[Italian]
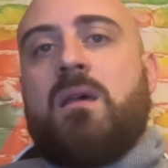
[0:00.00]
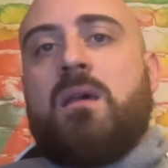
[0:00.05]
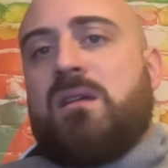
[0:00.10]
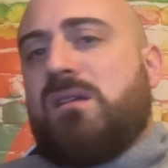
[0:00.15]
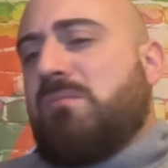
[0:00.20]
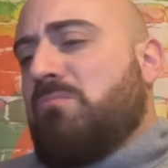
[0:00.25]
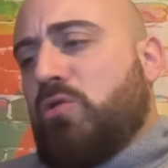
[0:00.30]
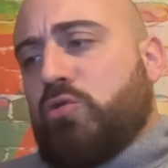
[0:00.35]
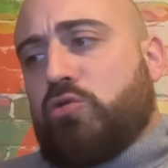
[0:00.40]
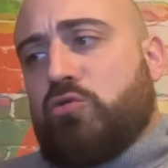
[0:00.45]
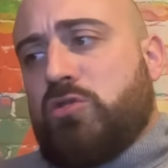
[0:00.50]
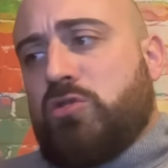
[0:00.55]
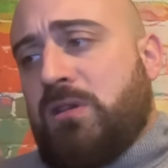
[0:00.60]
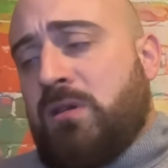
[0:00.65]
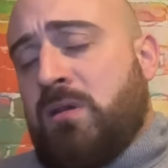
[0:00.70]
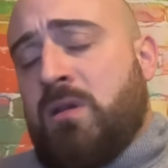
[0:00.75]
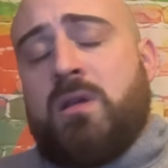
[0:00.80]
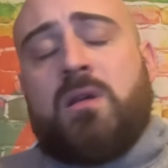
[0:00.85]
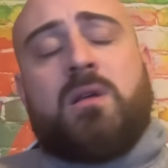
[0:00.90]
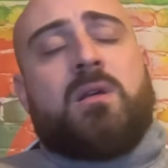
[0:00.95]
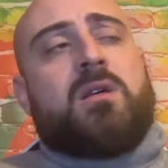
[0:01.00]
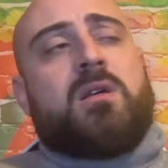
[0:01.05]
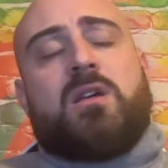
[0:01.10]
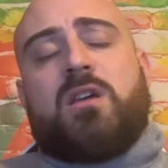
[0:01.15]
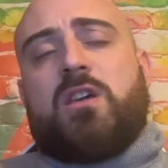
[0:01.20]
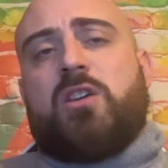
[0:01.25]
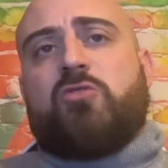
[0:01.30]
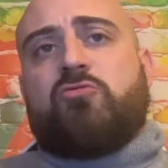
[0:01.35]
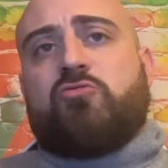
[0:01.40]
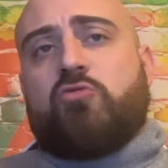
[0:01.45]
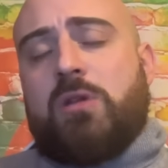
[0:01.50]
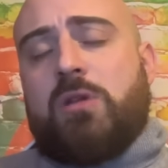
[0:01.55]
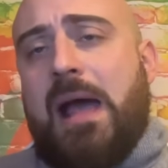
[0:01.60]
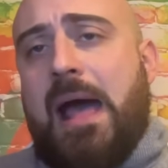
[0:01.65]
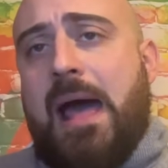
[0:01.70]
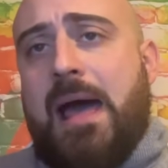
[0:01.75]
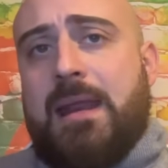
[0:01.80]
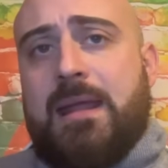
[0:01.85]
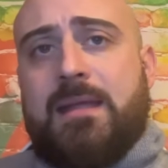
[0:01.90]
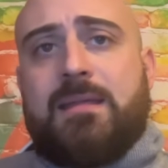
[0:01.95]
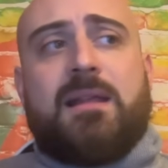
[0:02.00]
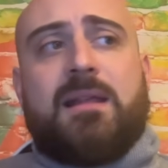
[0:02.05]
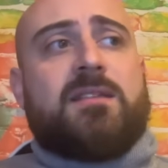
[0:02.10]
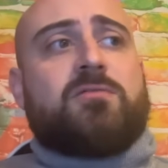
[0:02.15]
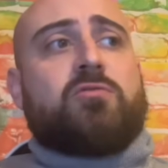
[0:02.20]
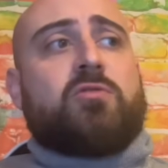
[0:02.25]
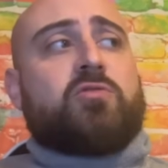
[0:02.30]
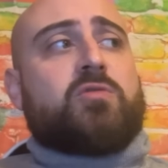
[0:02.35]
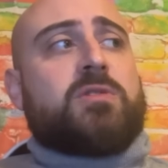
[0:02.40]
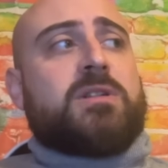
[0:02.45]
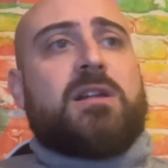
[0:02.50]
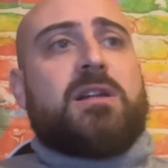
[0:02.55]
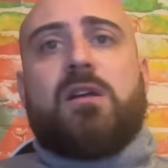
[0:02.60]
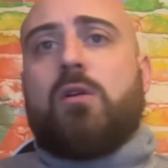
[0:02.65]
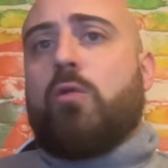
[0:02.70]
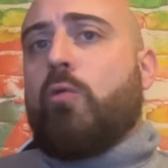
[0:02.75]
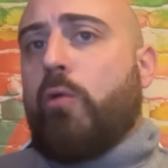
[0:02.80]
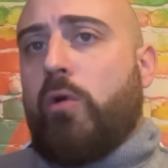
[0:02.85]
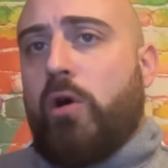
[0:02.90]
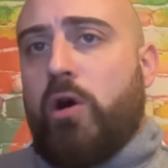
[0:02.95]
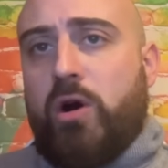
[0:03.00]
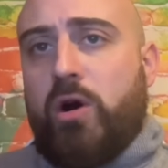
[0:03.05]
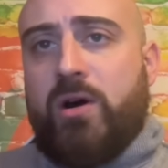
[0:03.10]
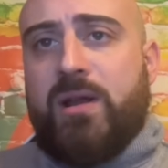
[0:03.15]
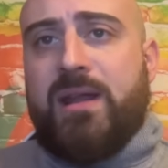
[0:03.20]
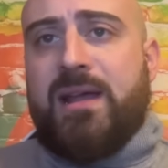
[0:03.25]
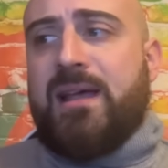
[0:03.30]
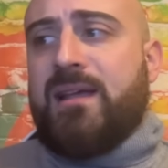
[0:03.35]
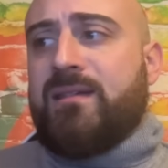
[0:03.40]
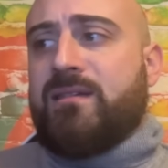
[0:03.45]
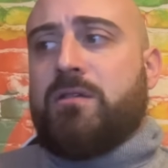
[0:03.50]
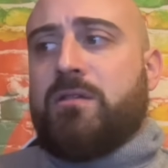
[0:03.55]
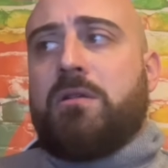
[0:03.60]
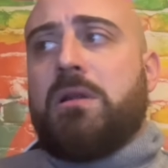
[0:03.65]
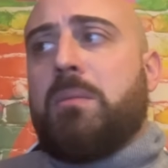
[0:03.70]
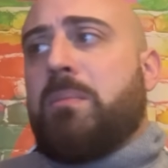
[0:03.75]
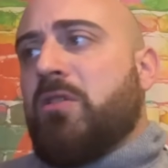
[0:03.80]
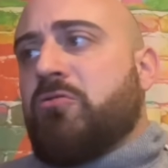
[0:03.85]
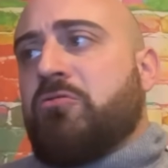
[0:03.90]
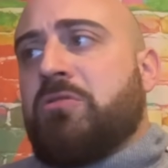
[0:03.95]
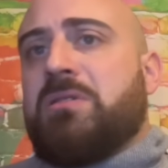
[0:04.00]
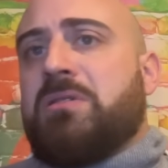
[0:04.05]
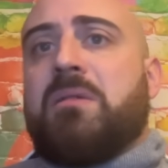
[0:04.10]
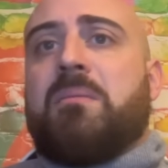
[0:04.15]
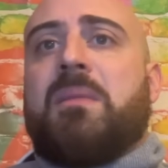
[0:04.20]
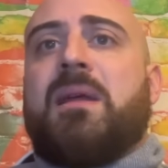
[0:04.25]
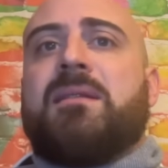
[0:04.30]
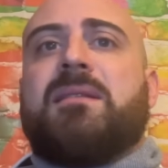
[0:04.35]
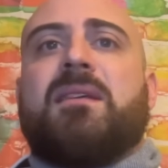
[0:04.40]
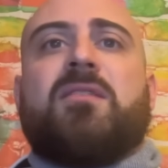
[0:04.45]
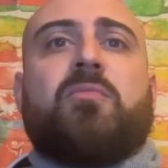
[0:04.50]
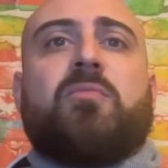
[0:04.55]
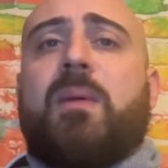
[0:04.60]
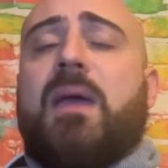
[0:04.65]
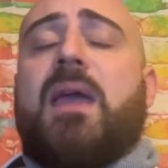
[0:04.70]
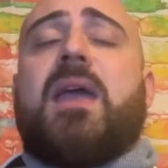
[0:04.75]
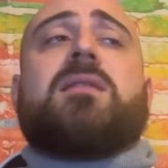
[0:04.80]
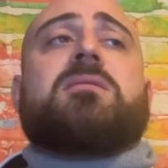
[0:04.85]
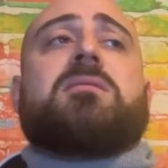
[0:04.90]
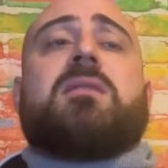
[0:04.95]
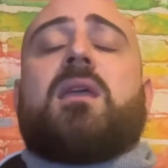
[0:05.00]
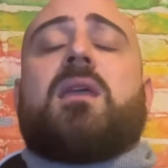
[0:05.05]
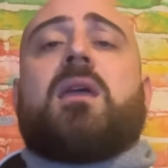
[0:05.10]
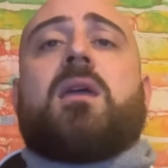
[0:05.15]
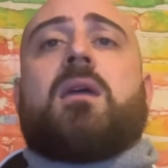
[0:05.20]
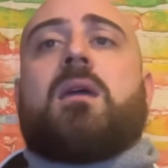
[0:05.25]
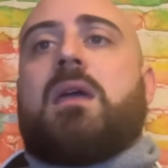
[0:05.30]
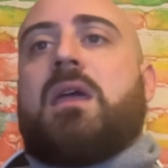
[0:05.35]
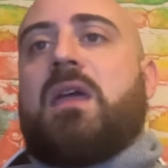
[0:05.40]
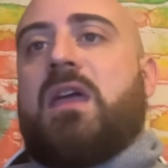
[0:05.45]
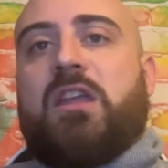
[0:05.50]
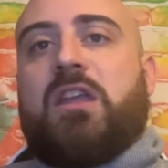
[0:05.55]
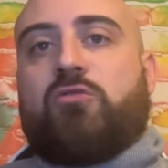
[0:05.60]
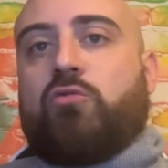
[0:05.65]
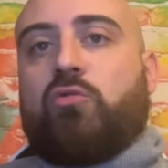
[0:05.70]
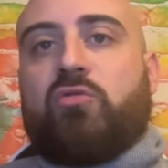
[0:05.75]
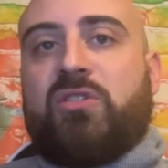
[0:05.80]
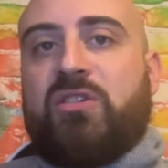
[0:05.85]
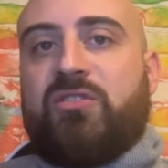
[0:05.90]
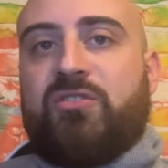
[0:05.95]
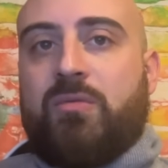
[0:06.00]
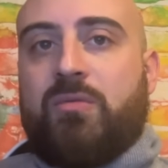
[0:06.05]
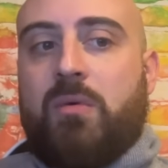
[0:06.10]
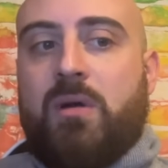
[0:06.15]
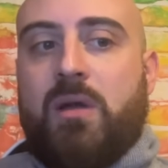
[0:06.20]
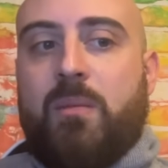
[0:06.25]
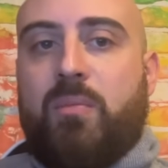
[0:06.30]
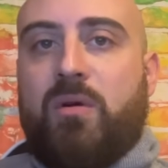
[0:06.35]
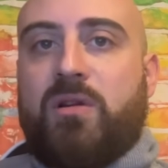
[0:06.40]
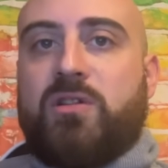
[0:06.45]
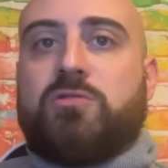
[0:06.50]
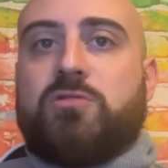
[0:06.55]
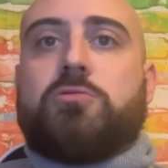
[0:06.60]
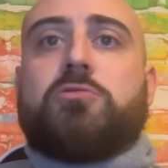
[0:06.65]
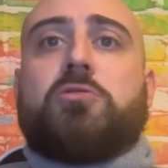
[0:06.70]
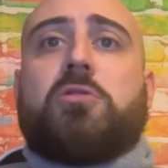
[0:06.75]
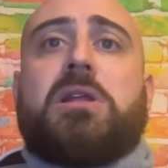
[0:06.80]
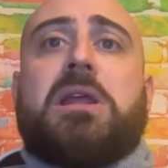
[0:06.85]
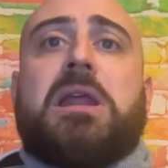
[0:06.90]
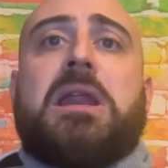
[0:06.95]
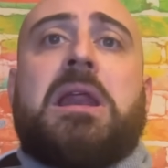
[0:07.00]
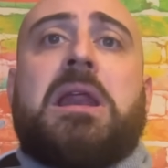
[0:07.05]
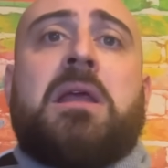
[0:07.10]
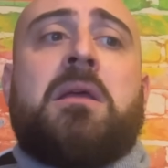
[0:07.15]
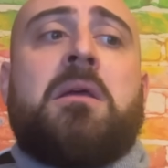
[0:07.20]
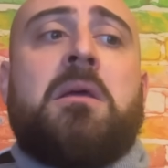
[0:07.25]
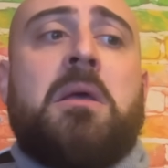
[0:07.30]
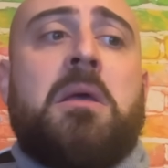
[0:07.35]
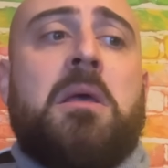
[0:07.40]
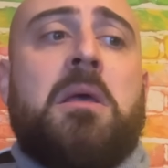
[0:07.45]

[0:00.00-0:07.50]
il modo di eh, giocare della sua squadra del cuore, se non gli piacciono determinati aspetti, è giustissimo che poi li sottolini,